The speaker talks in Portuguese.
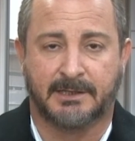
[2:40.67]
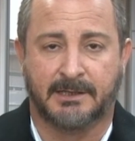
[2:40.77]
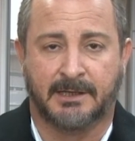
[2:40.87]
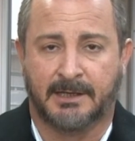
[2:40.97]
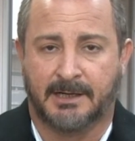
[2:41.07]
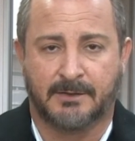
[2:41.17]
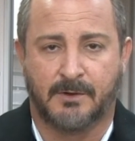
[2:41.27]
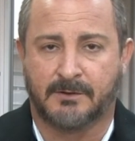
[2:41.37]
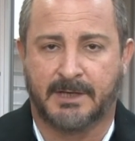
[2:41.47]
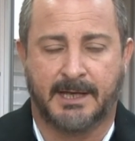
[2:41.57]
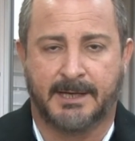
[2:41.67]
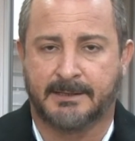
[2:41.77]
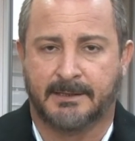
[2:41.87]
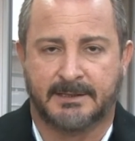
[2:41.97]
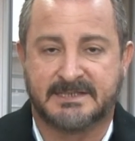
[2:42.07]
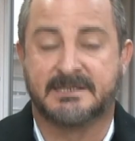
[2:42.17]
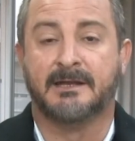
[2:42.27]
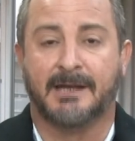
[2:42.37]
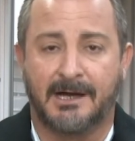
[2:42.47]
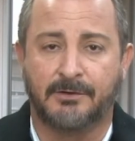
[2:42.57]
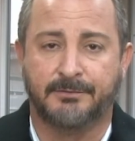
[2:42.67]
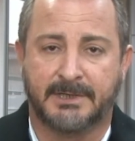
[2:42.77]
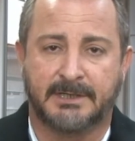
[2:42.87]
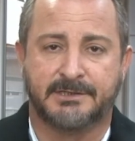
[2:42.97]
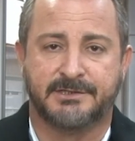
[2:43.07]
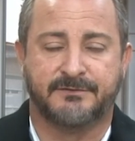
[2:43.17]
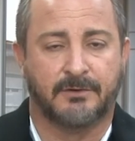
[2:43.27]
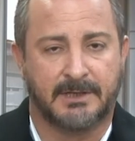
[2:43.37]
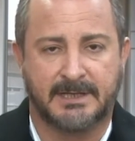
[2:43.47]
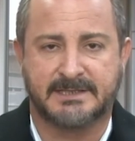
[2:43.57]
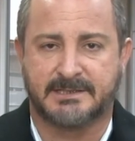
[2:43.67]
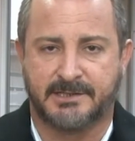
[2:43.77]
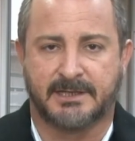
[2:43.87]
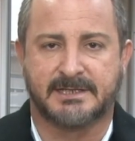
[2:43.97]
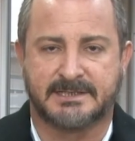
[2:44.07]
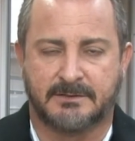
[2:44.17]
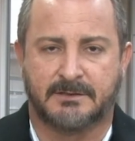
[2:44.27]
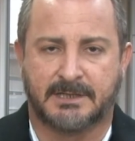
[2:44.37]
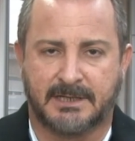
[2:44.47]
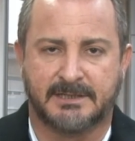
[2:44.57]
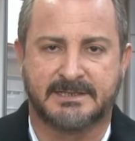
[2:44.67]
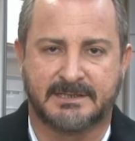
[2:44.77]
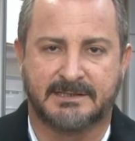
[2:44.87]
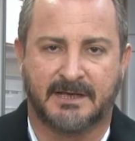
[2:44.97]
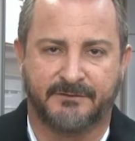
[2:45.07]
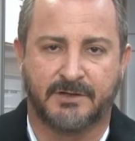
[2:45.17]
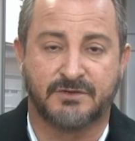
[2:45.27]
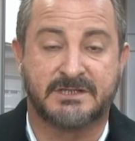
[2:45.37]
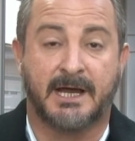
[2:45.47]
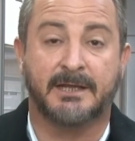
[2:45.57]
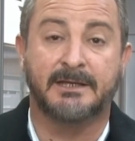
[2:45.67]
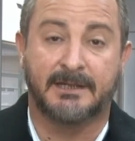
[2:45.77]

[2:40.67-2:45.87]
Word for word: que a qualquer sinal né, de violência, de agressão, a criança deve denunciar.